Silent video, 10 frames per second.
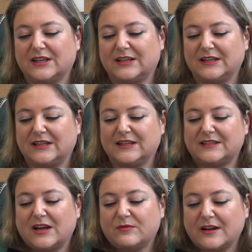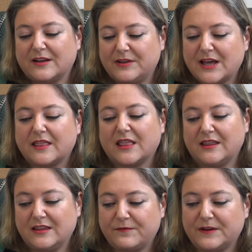que, que sea una Navidad
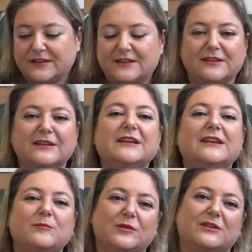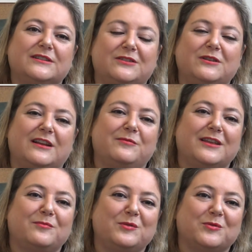diferente, pero que sea una
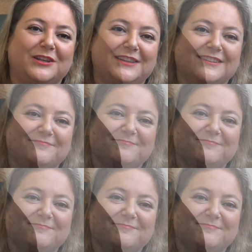Navidad muy bonita.